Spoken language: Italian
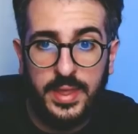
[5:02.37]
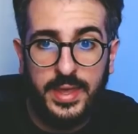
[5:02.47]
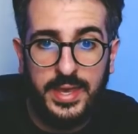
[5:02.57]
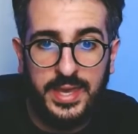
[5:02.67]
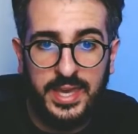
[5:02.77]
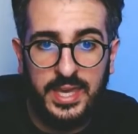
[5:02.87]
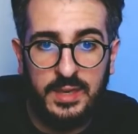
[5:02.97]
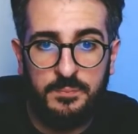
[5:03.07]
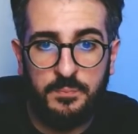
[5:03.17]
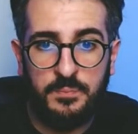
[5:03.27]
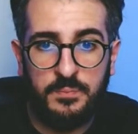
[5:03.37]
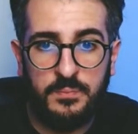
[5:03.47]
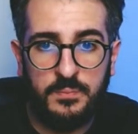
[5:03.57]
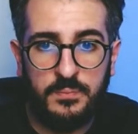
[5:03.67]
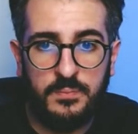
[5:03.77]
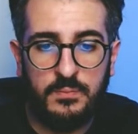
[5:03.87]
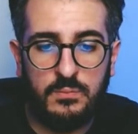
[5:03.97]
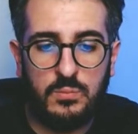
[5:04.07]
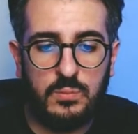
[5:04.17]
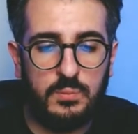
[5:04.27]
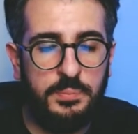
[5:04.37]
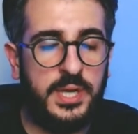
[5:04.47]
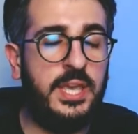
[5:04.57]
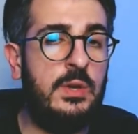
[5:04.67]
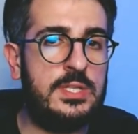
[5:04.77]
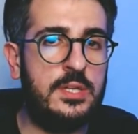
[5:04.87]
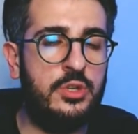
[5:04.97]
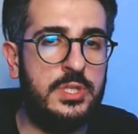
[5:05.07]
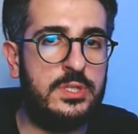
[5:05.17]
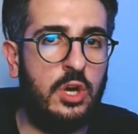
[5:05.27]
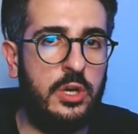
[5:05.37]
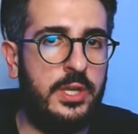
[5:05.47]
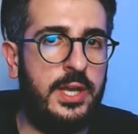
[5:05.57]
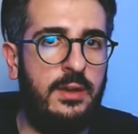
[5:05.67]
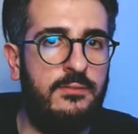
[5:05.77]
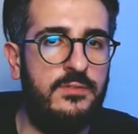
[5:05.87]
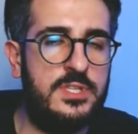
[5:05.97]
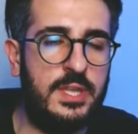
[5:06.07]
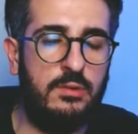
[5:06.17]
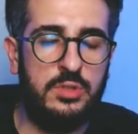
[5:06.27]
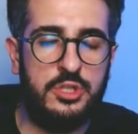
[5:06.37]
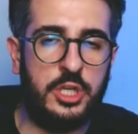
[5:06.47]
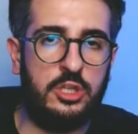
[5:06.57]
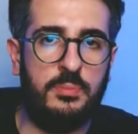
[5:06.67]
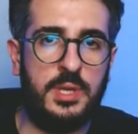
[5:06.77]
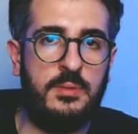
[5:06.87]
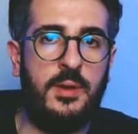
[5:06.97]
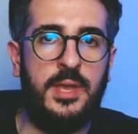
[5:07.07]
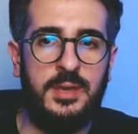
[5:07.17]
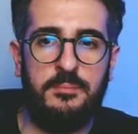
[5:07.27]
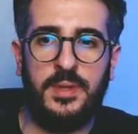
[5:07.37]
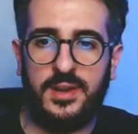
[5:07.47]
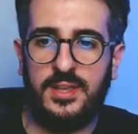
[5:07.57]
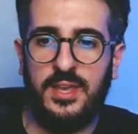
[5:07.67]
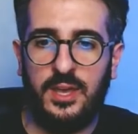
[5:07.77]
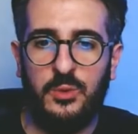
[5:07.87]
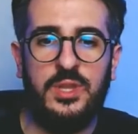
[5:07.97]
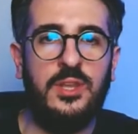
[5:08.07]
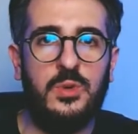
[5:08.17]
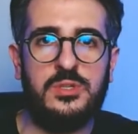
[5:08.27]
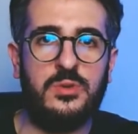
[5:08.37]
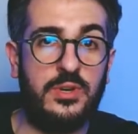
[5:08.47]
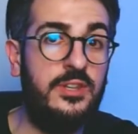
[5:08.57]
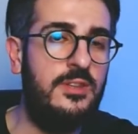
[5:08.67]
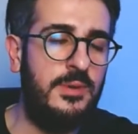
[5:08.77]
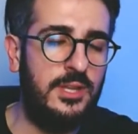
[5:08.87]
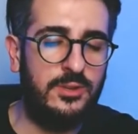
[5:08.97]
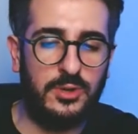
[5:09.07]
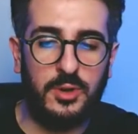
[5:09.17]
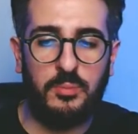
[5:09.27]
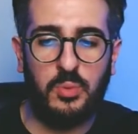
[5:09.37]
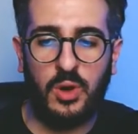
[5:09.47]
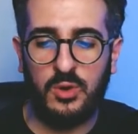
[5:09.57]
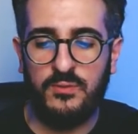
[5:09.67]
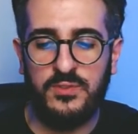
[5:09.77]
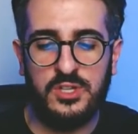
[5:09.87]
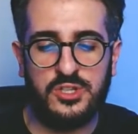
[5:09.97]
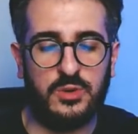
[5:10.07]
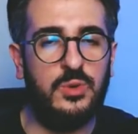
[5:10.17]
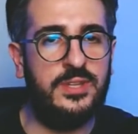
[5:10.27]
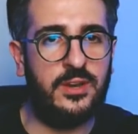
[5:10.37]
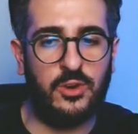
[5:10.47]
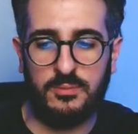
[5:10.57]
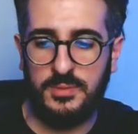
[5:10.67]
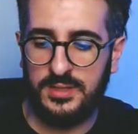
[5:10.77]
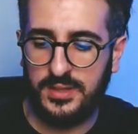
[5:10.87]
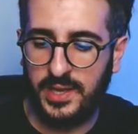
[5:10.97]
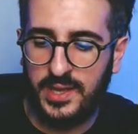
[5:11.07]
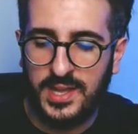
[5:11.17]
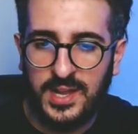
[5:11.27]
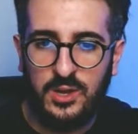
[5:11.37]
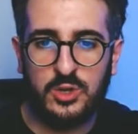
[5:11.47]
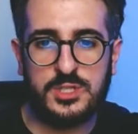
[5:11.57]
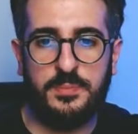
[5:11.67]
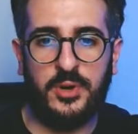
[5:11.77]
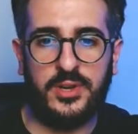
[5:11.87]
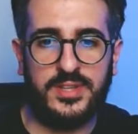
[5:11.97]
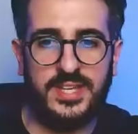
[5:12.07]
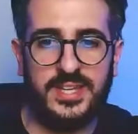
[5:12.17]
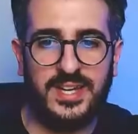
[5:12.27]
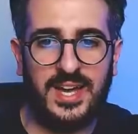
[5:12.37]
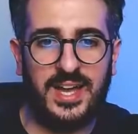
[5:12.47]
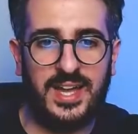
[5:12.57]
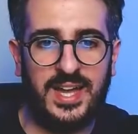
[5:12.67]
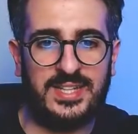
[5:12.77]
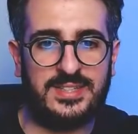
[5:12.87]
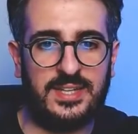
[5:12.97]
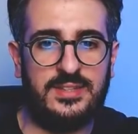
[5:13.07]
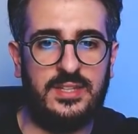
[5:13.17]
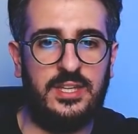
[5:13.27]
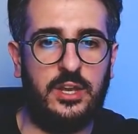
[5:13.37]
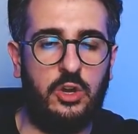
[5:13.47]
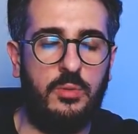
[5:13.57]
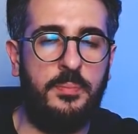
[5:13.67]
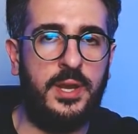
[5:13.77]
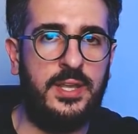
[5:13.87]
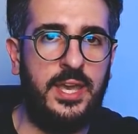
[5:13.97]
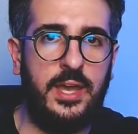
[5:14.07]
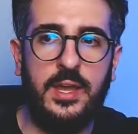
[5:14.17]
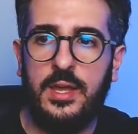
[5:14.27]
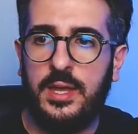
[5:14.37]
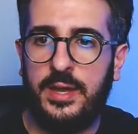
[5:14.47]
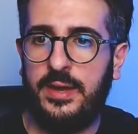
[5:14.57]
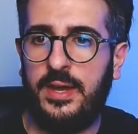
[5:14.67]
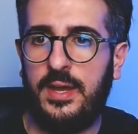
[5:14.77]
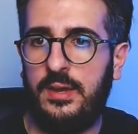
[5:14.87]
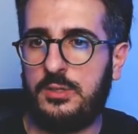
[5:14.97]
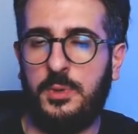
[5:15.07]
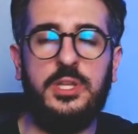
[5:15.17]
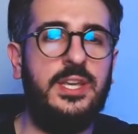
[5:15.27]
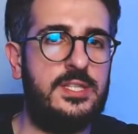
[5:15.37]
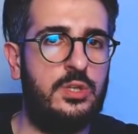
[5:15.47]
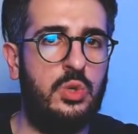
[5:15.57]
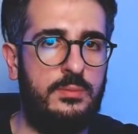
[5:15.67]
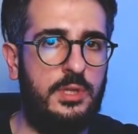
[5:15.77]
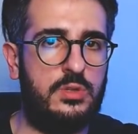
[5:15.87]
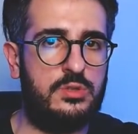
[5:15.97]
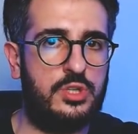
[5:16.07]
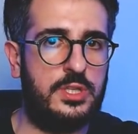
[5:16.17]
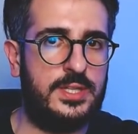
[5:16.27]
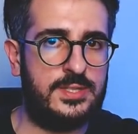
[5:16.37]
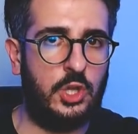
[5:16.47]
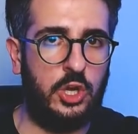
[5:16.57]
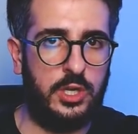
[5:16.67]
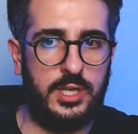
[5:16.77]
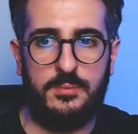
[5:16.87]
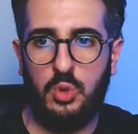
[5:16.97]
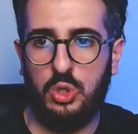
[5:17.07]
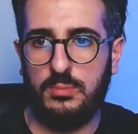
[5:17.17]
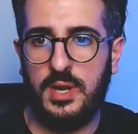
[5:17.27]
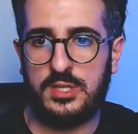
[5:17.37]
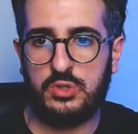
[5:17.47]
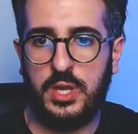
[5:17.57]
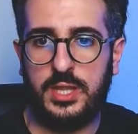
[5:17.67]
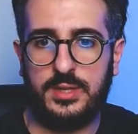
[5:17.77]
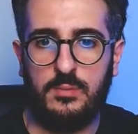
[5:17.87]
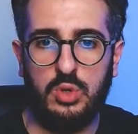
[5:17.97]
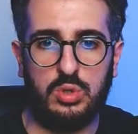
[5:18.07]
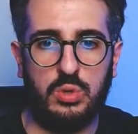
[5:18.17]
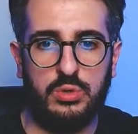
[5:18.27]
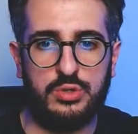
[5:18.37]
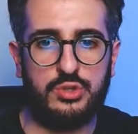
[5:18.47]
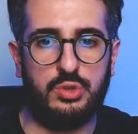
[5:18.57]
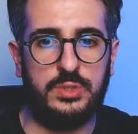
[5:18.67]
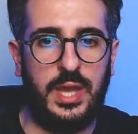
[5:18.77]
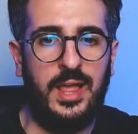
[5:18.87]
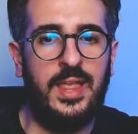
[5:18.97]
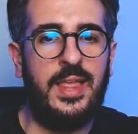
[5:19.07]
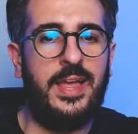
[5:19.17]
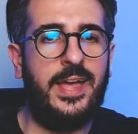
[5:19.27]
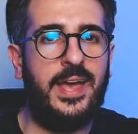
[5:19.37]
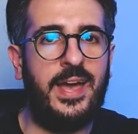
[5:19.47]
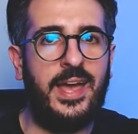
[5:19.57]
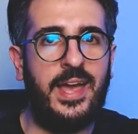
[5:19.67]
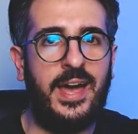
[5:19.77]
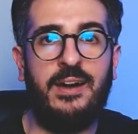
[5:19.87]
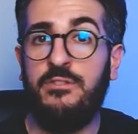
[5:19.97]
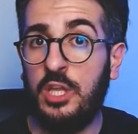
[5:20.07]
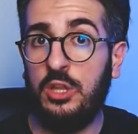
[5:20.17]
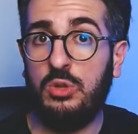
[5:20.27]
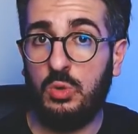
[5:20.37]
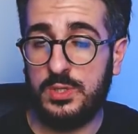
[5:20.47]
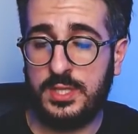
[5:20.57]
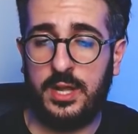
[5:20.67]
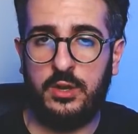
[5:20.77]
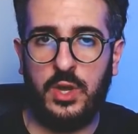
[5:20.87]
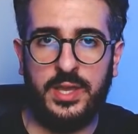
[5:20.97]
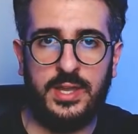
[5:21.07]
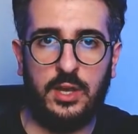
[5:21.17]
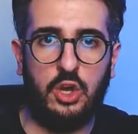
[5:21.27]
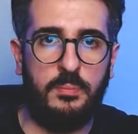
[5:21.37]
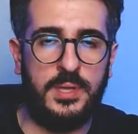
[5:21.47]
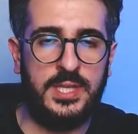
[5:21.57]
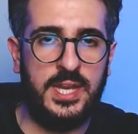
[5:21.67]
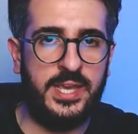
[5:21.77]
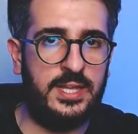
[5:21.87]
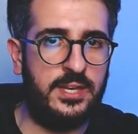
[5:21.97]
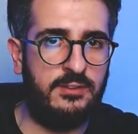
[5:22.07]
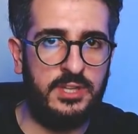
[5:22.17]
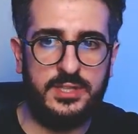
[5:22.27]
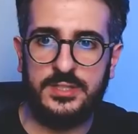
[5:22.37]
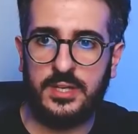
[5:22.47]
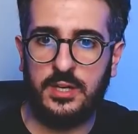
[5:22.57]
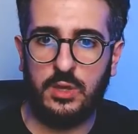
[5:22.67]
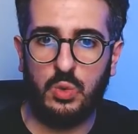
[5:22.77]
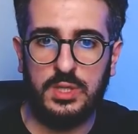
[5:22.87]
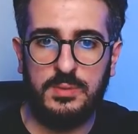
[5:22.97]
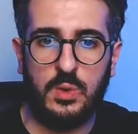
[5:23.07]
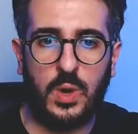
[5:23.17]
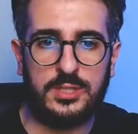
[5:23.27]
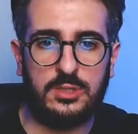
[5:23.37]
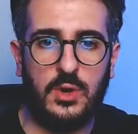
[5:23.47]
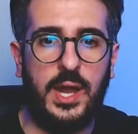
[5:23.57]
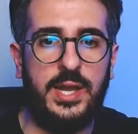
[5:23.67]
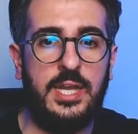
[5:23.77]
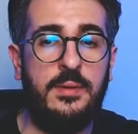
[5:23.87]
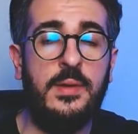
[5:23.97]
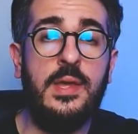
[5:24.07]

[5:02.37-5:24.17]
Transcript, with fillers: e ehm, mh, perché una stagione storica, vi stavo dicendo prima, e perché quindi questo rendimento può convincere ulteriormente lo Sporting a, a trattenerlo? Perché eh, lo Sporting è sicuramente una società storica, molto blasonata, molto conosciuta, eh, ha vinto quest'anno anche la Coppa di Lega, ne ha vinte tre negli ultimi quattro anni,